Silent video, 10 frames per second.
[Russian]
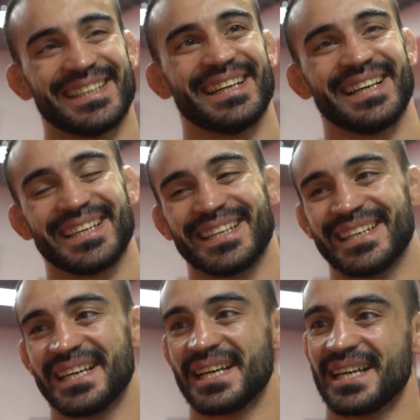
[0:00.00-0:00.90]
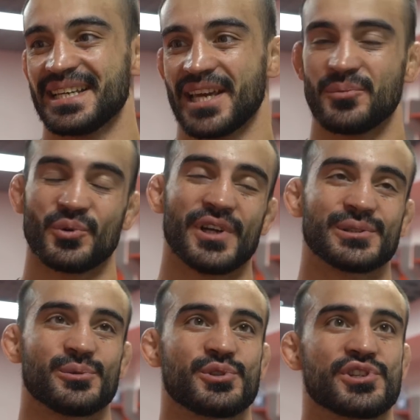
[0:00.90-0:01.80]
да, и я ему дал
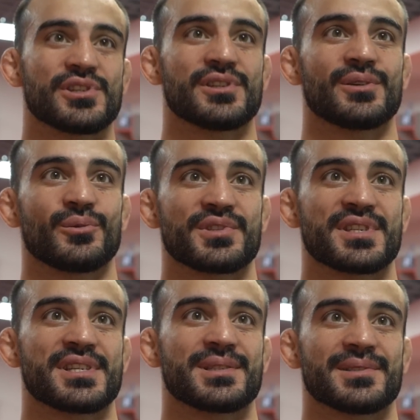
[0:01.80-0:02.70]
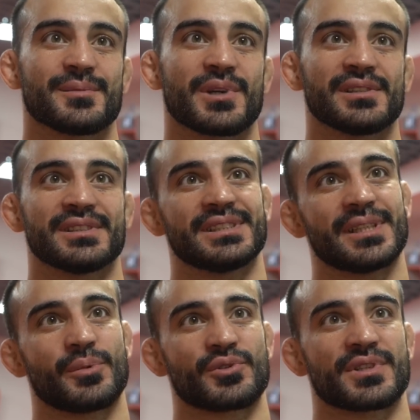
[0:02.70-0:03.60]
ключи, он съездил, забрал, и
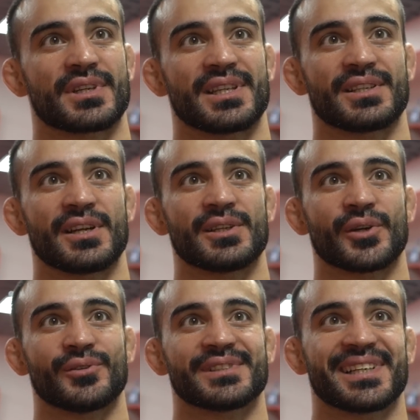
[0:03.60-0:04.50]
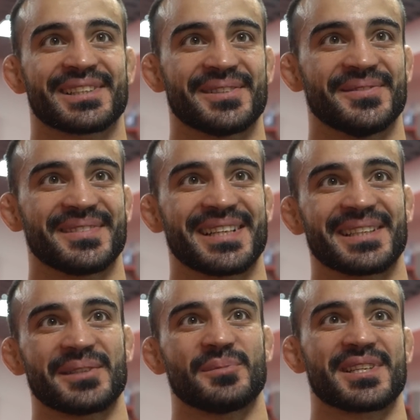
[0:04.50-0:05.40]
я просто контролировал, как там,
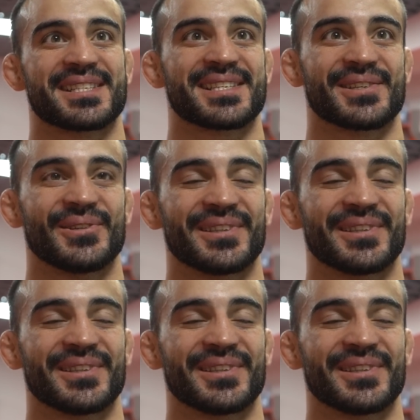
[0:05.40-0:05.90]
как там процесс